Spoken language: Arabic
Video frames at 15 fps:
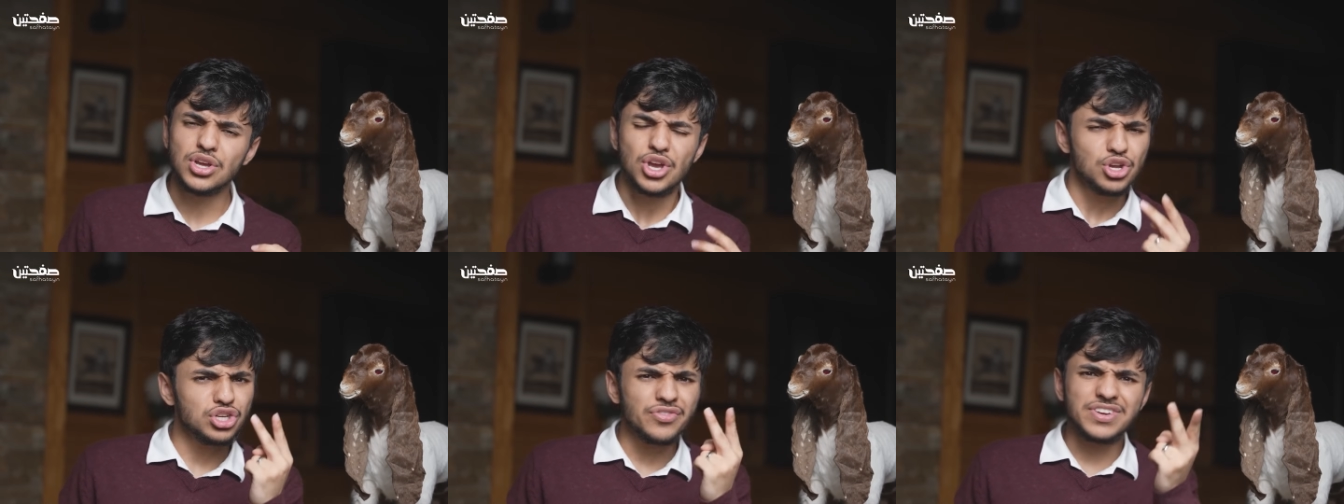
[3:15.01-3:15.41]

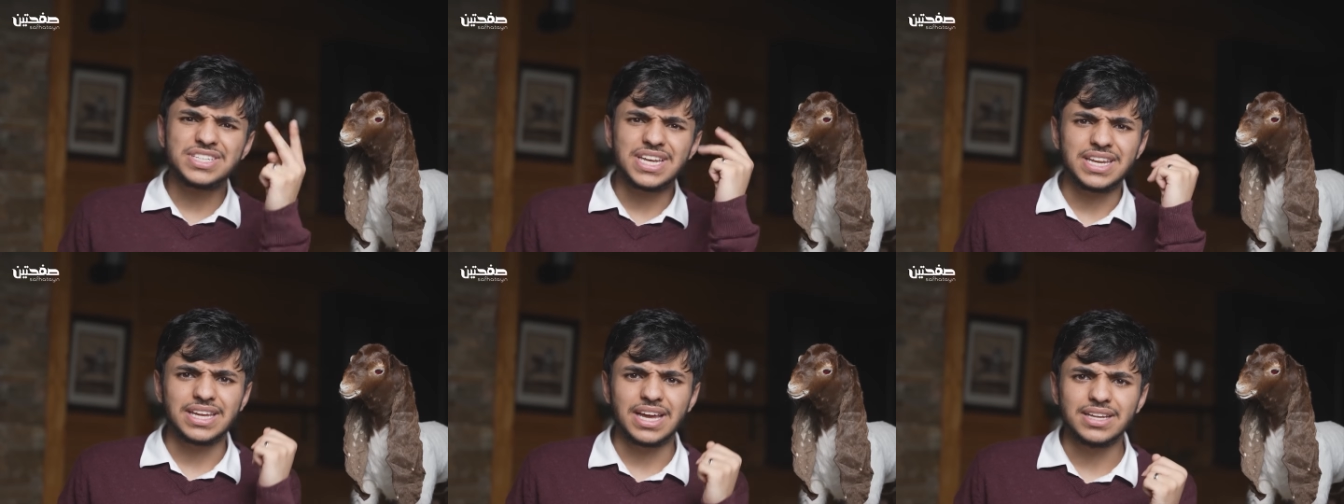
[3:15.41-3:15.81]
شوف
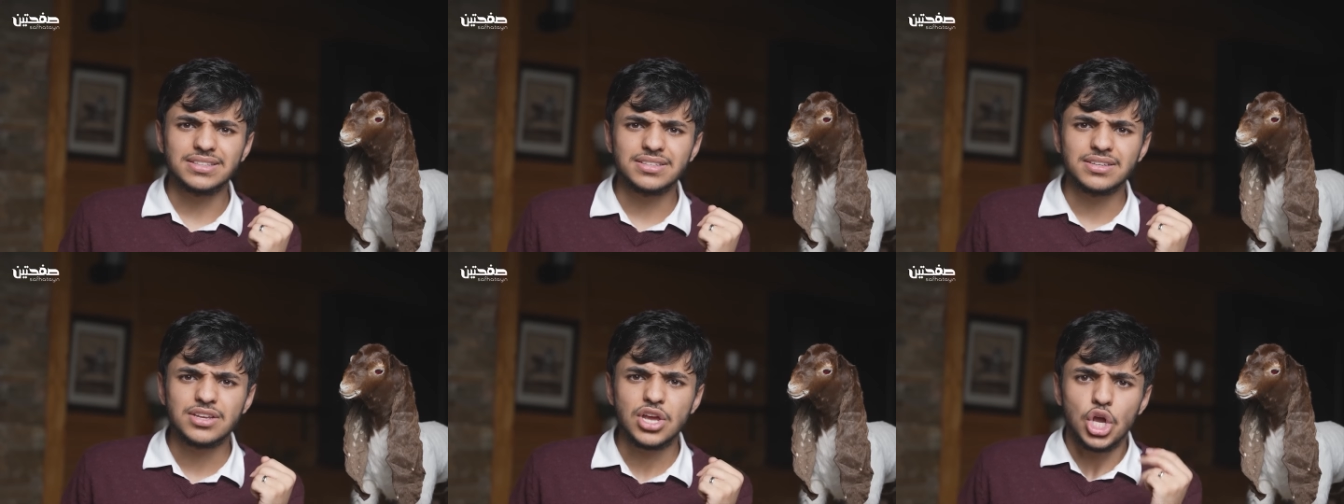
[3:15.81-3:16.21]
الشركات
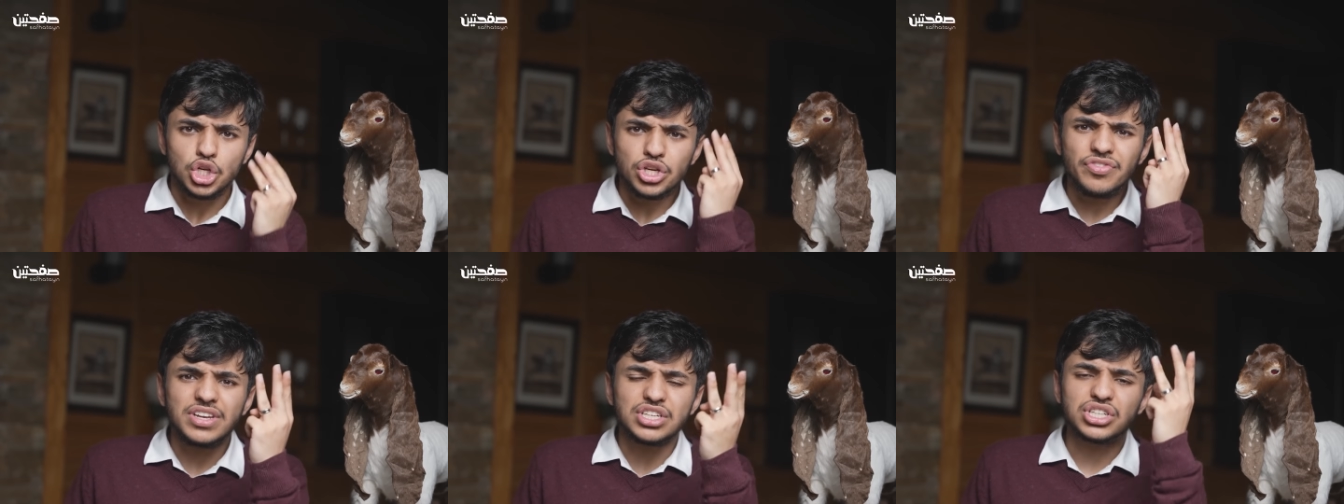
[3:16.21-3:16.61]

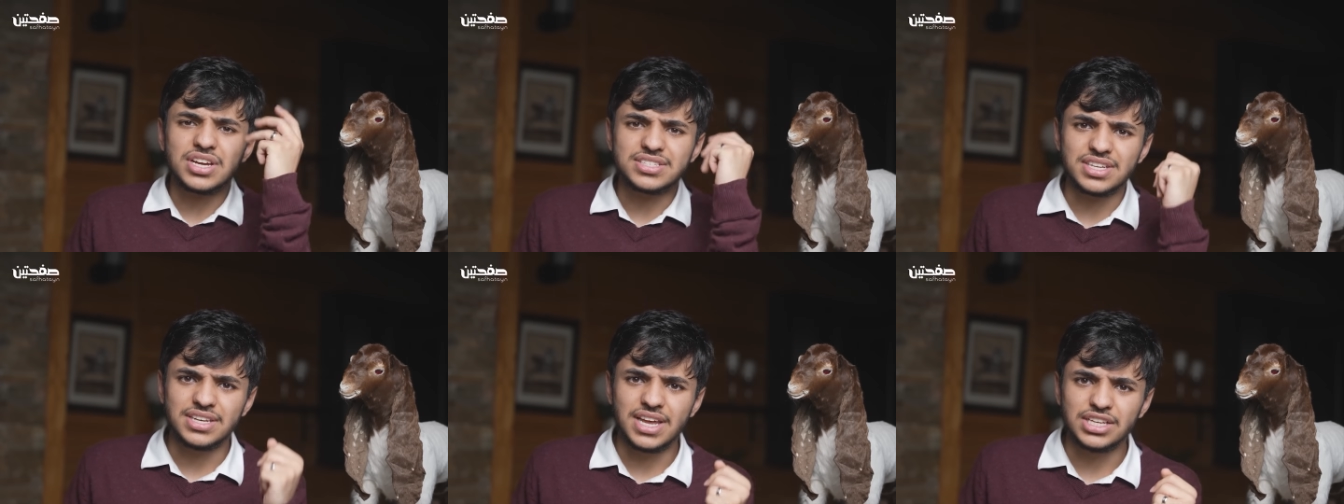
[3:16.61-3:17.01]
شوف
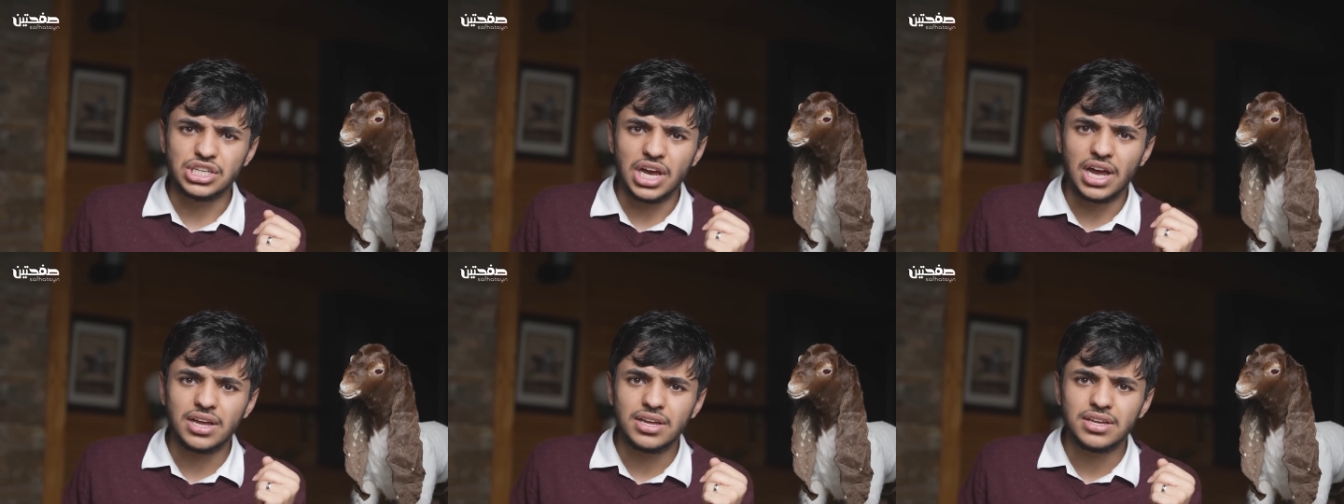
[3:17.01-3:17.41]
الاشخاص
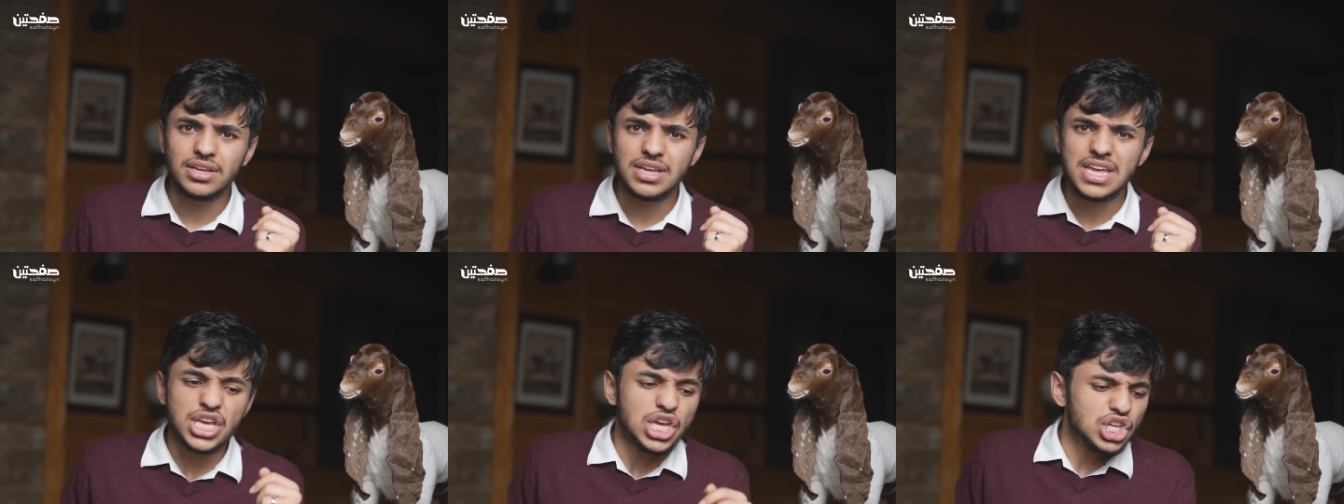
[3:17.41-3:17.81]
الناجحه
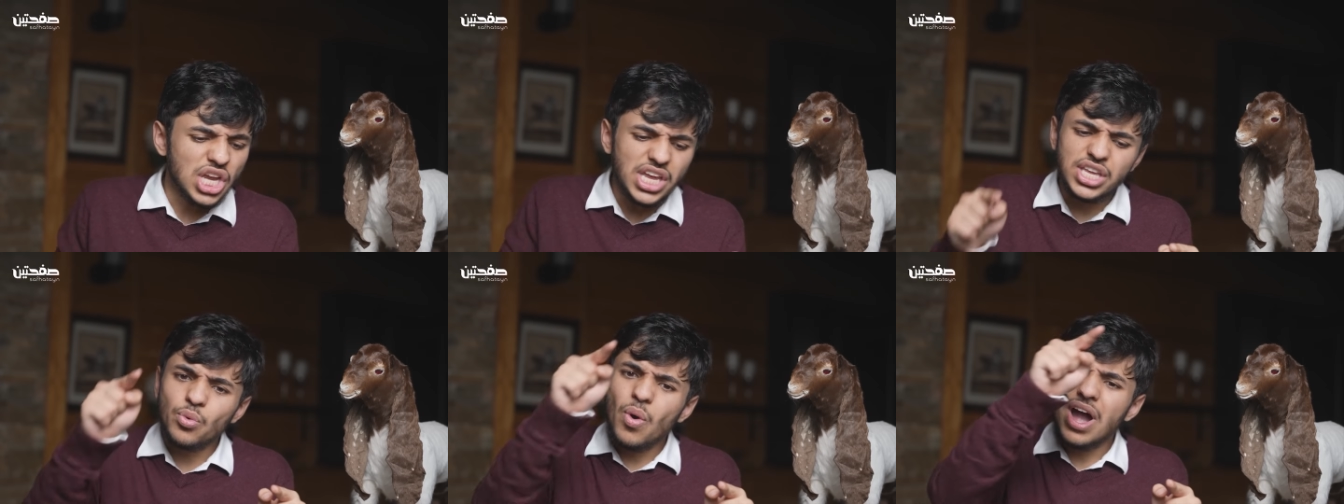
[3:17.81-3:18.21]

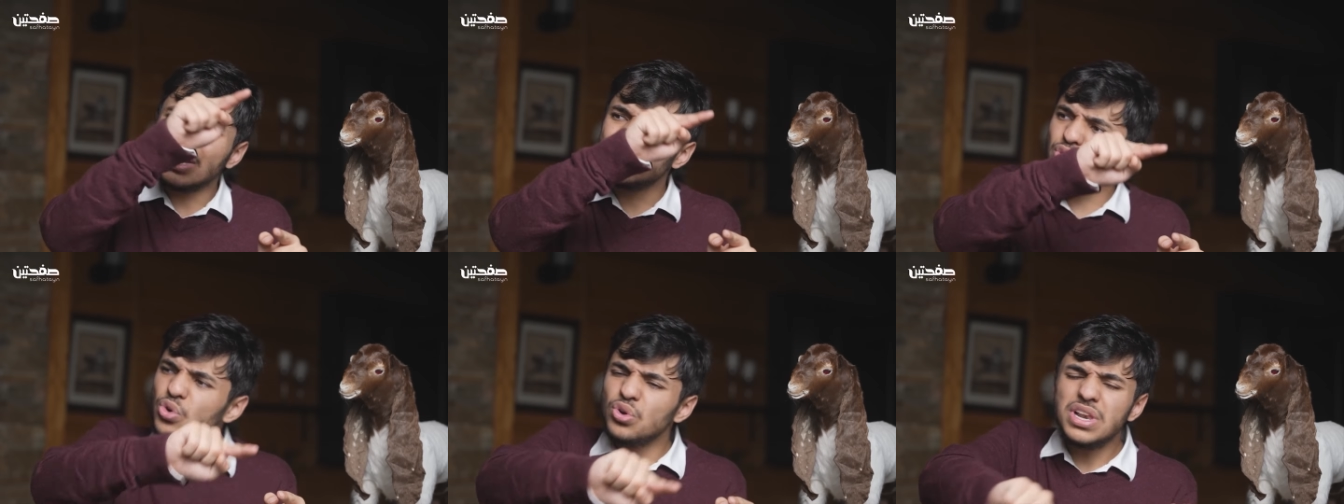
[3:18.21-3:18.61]
شيء
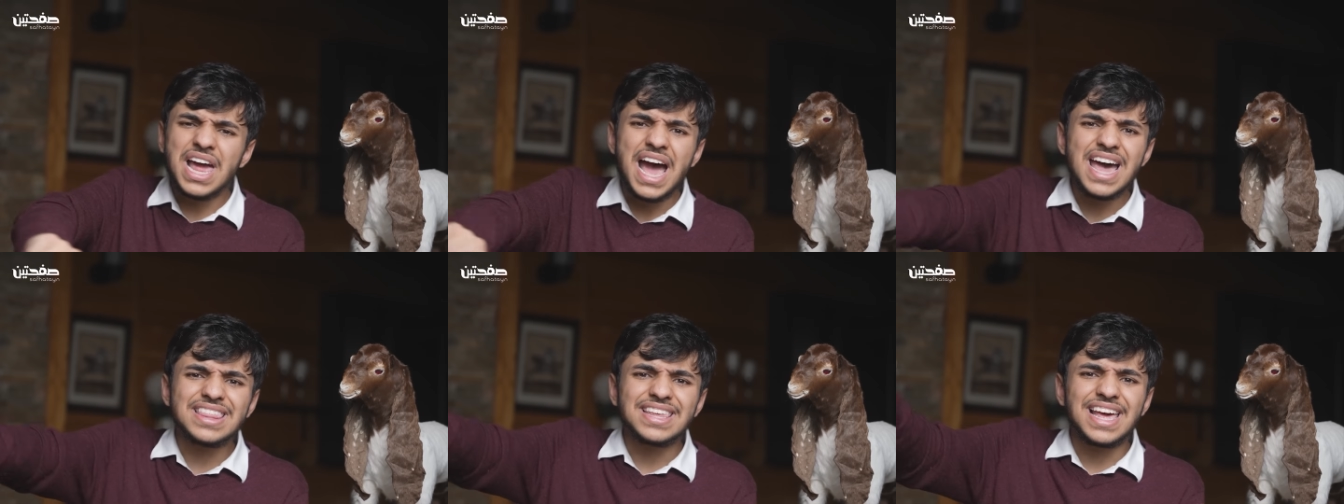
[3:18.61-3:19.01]
واحد كل
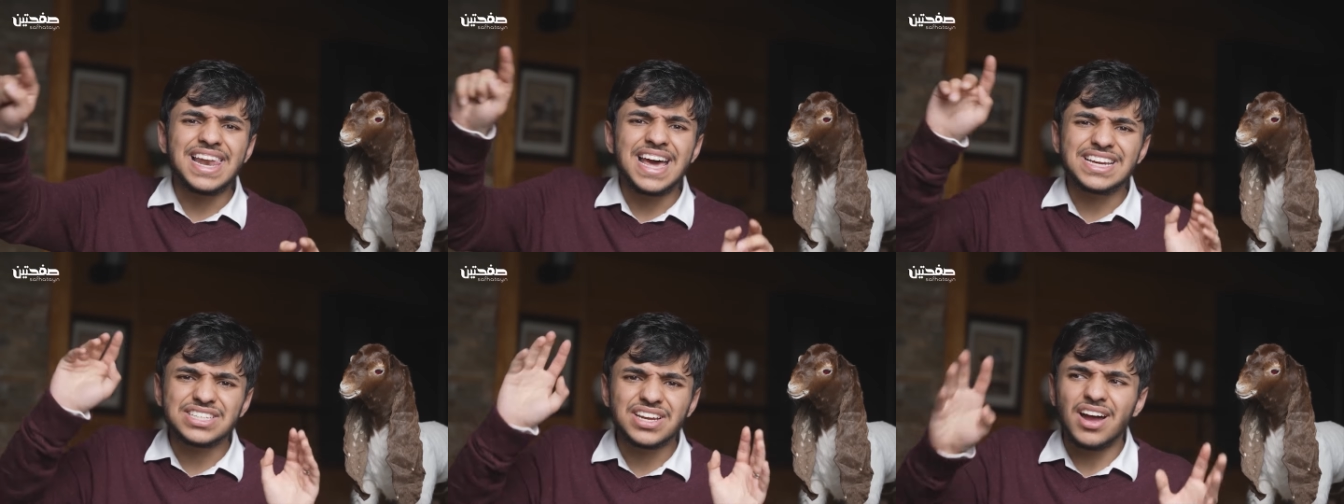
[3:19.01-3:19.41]
هذه
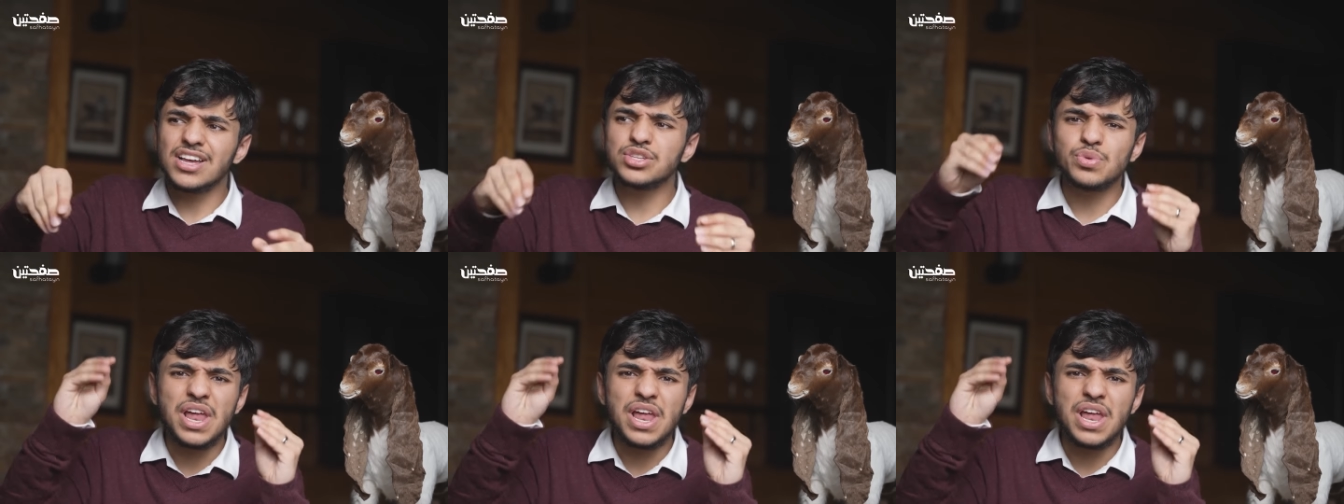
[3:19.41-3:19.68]
الاشخاص